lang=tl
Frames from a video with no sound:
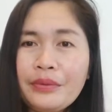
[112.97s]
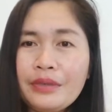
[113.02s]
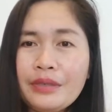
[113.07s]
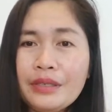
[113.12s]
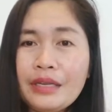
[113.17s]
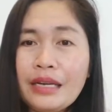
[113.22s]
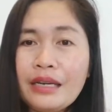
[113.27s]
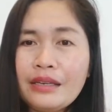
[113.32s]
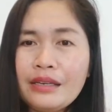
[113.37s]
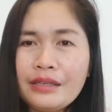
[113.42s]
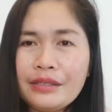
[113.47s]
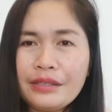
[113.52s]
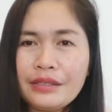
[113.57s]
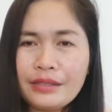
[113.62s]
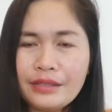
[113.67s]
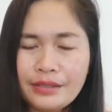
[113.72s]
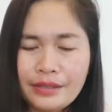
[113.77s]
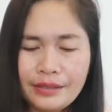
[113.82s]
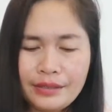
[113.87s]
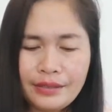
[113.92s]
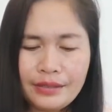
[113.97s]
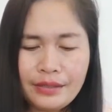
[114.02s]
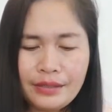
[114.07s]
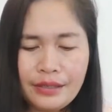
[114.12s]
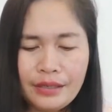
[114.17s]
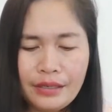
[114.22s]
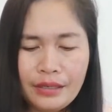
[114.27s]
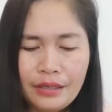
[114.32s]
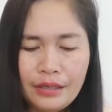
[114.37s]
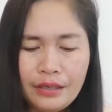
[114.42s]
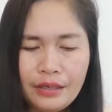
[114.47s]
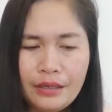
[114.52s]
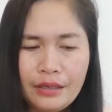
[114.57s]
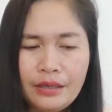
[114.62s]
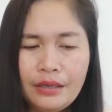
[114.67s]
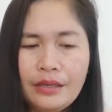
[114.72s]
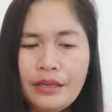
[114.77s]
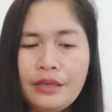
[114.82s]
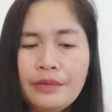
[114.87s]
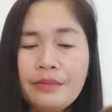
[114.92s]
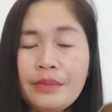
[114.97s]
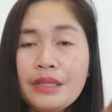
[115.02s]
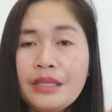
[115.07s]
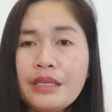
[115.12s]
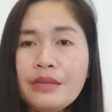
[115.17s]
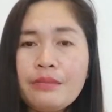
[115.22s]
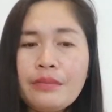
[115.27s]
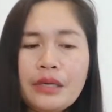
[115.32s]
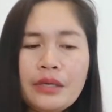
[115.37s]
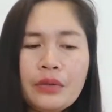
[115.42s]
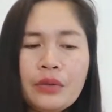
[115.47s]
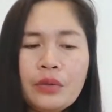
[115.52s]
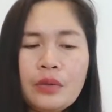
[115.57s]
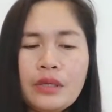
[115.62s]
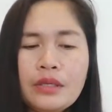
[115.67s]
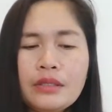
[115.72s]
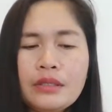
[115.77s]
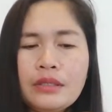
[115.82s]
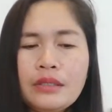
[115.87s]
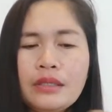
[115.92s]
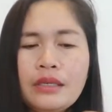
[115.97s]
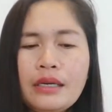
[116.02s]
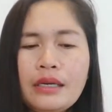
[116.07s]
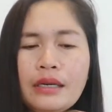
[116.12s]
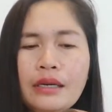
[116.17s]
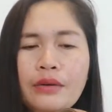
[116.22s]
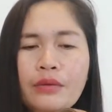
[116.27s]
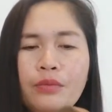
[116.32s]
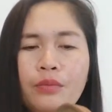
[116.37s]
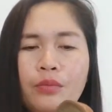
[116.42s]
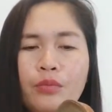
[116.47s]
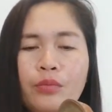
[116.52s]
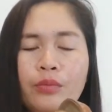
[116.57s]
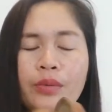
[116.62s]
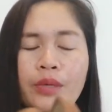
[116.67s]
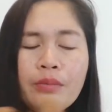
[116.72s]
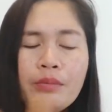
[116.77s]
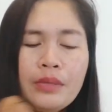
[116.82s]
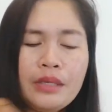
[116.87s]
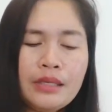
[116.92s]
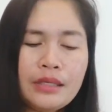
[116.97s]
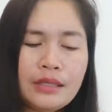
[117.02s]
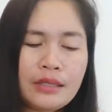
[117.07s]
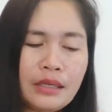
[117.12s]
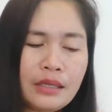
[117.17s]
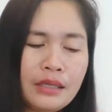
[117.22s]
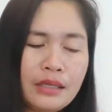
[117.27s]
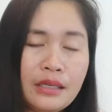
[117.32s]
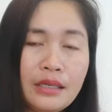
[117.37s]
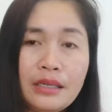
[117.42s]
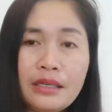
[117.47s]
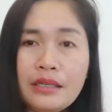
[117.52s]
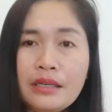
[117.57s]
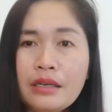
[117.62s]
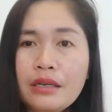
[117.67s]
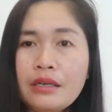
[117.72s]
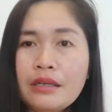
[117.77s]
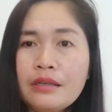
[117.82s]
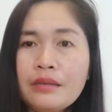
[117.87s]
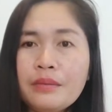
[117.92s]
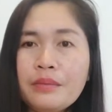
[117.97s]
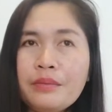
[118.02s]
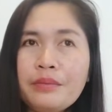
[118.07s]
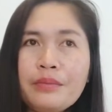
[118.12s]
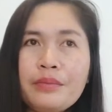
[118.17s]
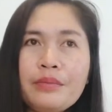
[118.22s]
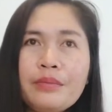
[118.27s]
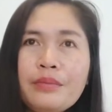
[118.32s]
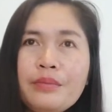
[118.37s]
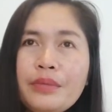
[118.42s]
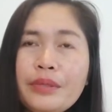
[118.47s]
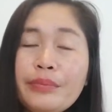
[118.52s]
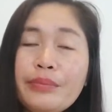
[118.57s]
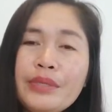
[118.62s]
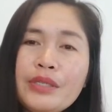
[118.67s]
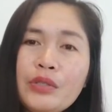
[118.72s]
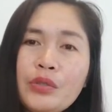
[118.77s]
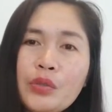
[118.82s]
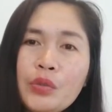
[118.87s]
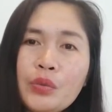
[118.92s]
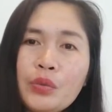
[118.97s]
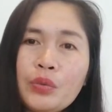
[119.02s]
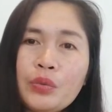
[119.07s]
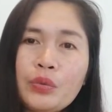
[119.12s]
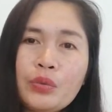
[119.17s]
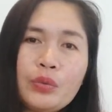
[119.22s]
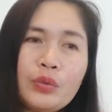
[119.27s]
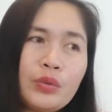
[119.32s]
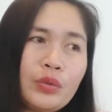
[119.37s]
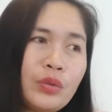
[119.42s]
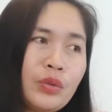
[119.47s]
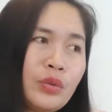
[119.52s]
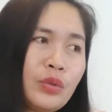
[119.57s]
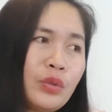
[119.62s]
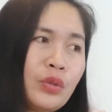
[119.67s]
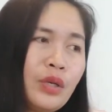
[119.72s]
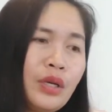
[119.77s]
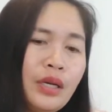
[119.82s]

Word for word: dollars. Ay, matibay to kasi lagi akong bumibili sa kanila ng Barbie shoes,